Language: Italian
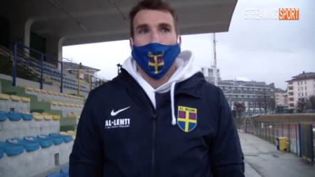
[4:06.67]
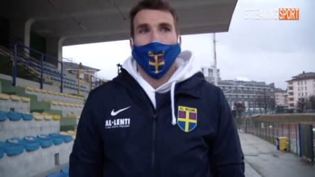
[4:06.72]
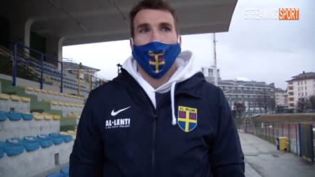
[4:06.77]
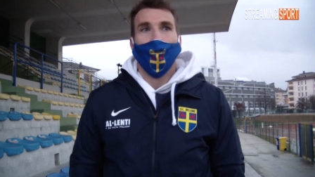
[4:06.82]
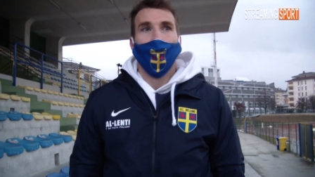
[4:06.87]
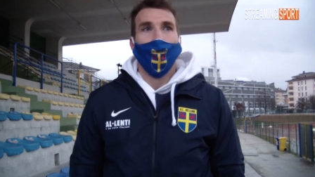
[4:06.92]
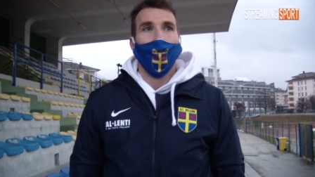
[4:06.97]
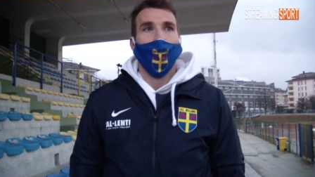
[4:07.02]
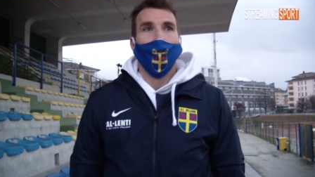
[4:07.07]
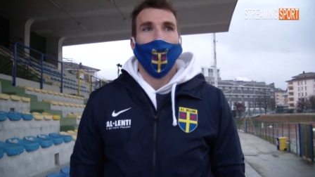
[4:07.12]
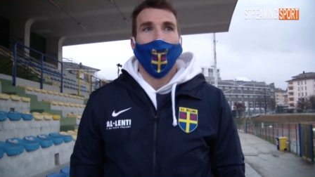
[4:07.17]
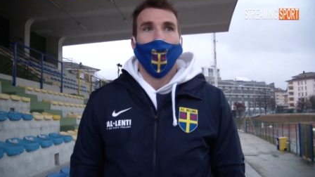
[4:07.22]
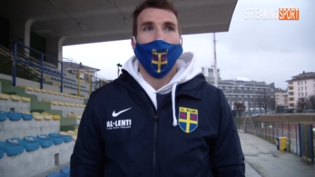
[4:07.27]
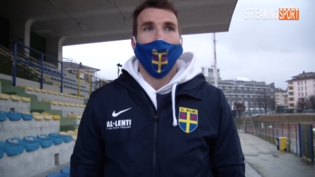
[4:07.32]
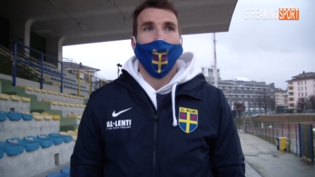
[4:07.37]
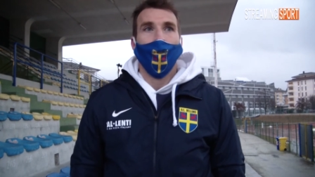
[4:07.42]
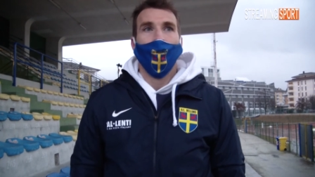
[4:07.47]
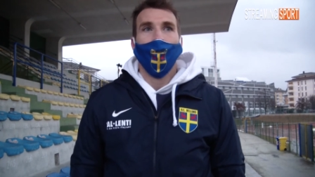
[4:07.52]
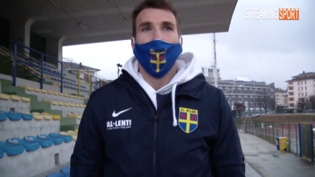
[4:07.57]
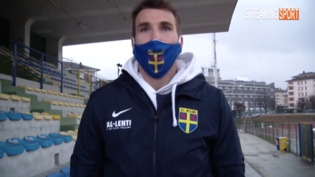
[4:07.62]
con
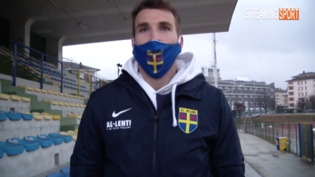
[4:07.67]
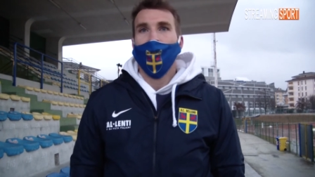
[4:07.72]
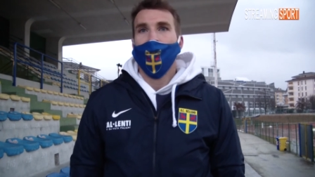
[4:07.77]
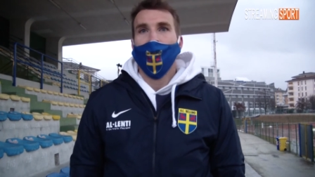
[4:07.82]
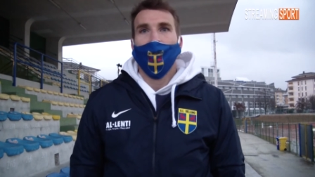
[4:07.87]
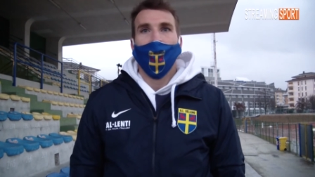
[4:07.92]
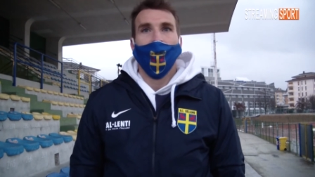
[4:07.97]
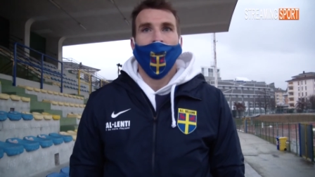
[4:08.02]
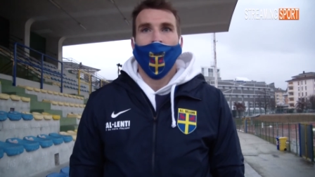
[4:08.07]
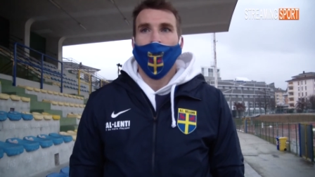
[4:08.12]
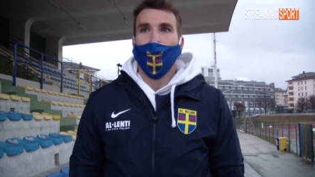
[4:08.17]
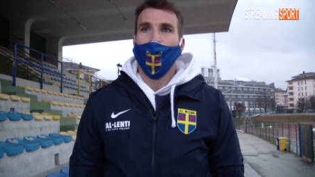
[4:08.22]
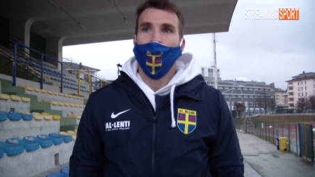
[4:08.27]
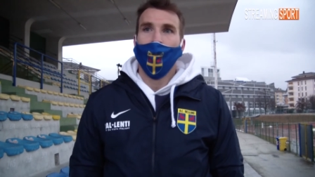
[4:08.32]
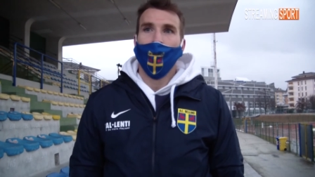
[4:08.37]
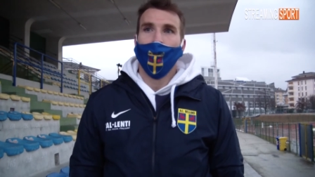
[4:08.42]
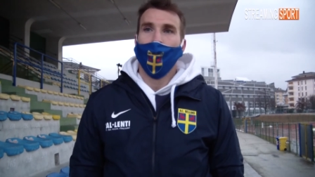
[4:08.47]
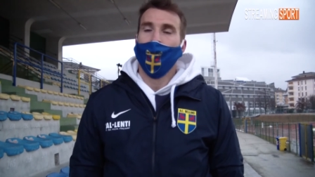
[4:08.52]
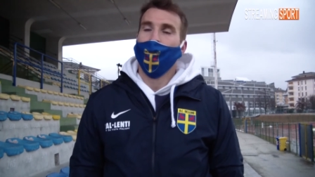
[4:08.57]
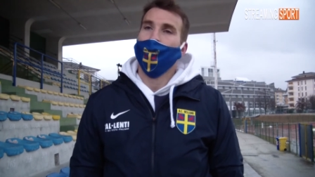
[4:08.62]
eh, felicità,
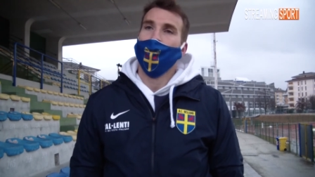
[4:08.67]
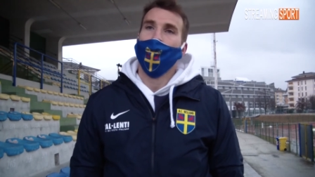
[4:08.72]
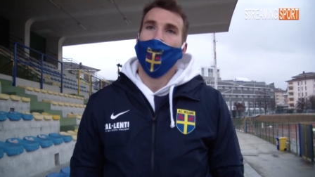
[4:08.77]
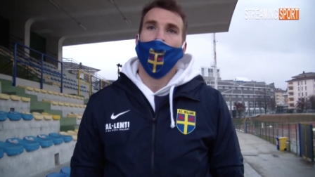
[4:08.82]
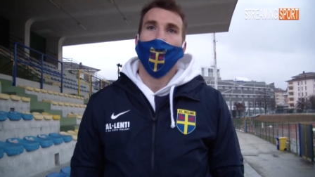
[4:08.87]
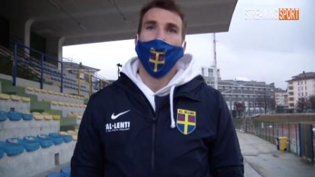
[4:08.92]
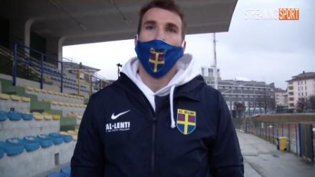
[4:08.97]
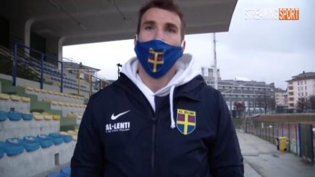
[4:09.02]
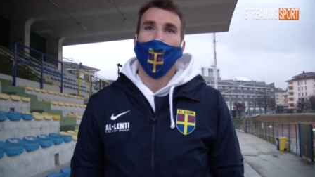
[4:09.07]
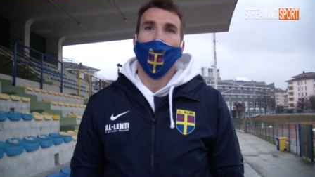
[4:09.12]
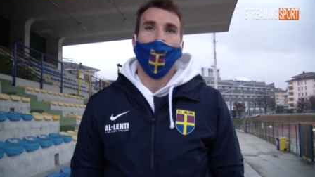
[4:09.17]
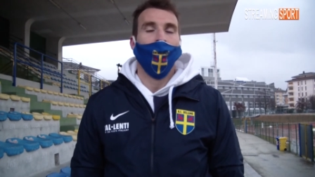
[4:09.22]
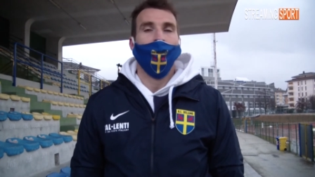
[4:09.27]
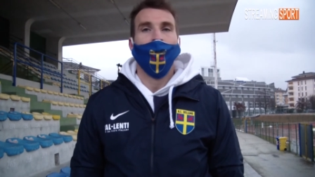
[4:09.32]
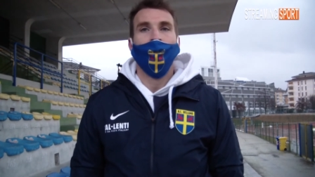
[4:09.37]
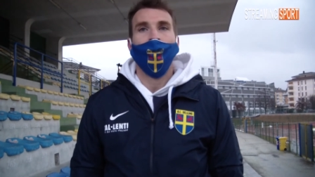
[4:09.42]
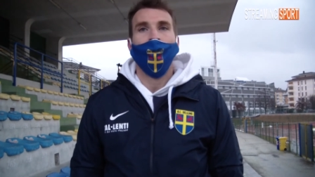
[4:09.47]
questo, continuiamo così.